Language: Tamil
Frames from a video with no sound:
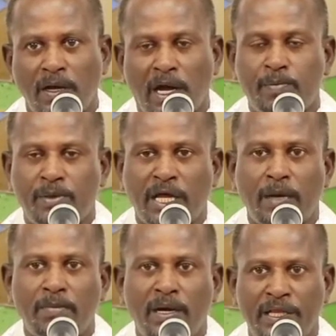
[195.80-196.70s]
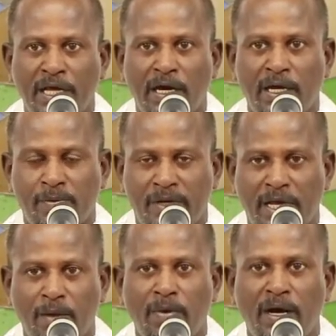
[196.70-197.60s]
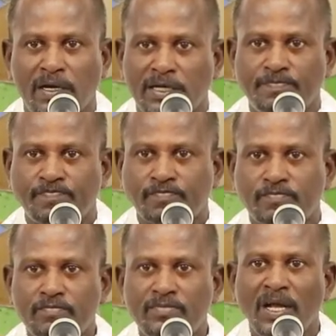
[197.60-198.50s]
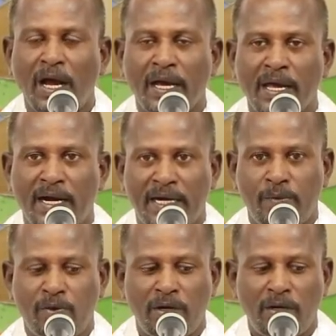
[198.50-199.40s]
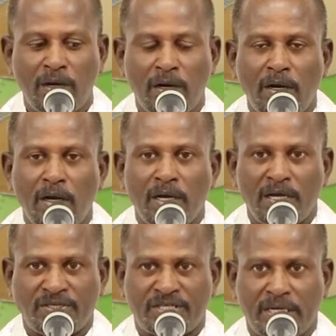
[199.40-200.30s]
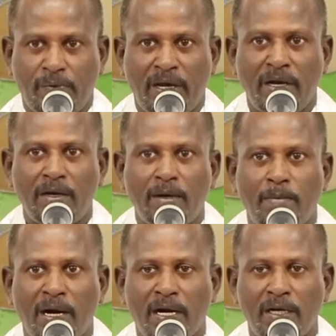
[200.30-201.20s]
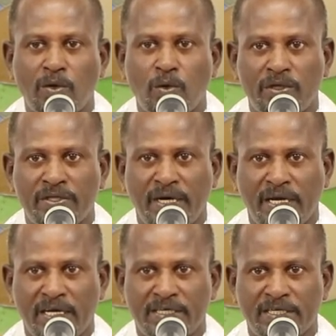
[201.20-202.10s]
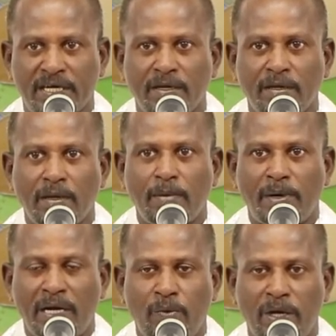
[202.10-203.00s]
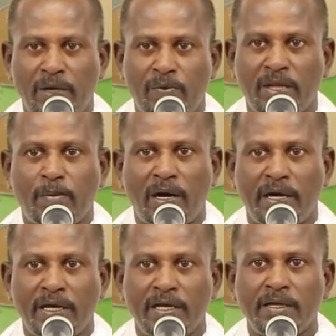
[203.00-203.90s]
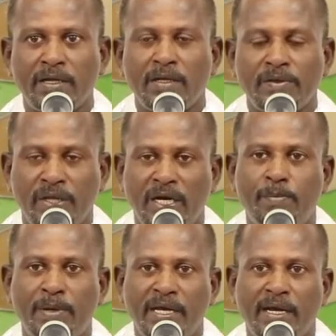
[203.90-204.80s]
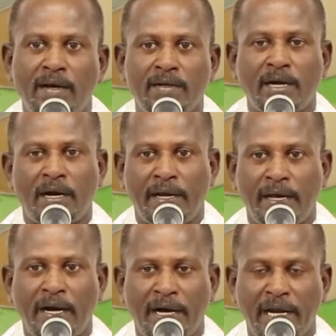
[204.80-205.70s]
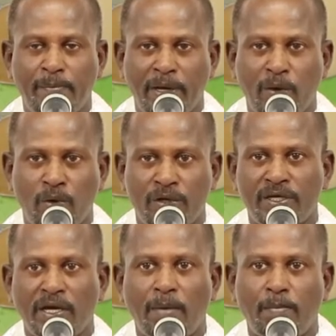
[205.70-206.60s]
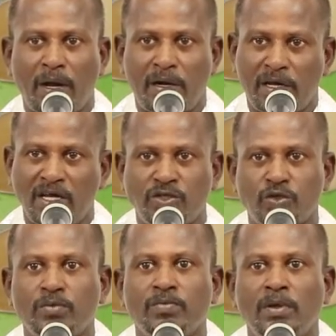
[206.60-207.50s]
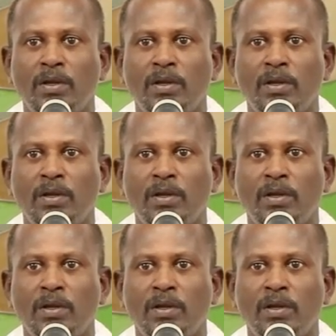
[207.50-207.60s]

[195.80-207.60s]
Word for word: நாற்பதாம் அதிகாரம் வரையுமாக அங்கே கடவுள் இஸ்ரேவேல் மக்களுக்கு கொடுத்திருக்கின்ற பல்வேறு விதமான திருப்பணிகளுக்கான அழைப்பை குறித்து நாம் காணுகின்றோம்